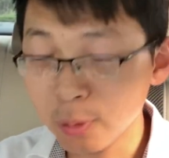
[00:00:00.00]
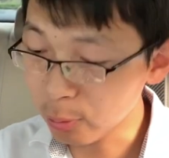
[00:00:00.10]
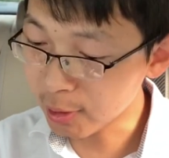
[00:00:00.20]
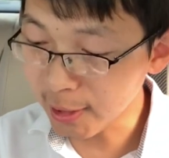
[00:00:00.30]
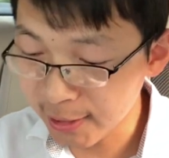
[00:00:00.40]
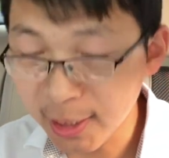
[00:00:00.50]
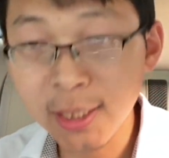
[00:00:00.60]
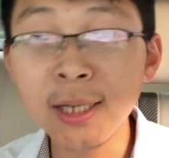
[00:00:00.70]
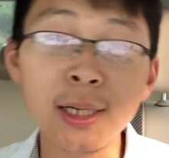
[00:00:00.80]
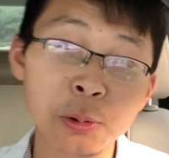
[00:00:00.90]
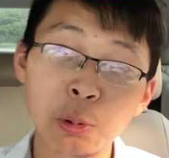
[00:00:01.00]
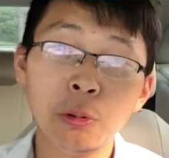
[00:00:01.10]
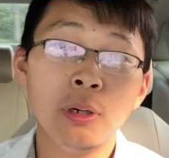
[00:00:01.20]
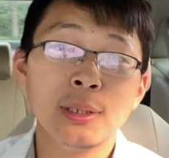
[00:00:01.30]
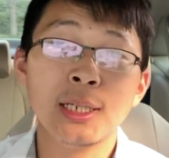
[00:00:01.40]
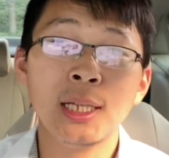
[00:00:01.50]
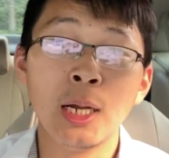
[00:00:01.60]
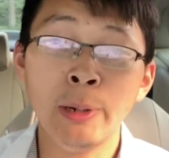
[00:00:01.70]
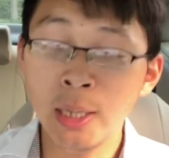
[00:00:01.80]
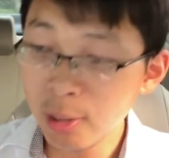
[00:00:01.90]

就这一类人很多在台湾，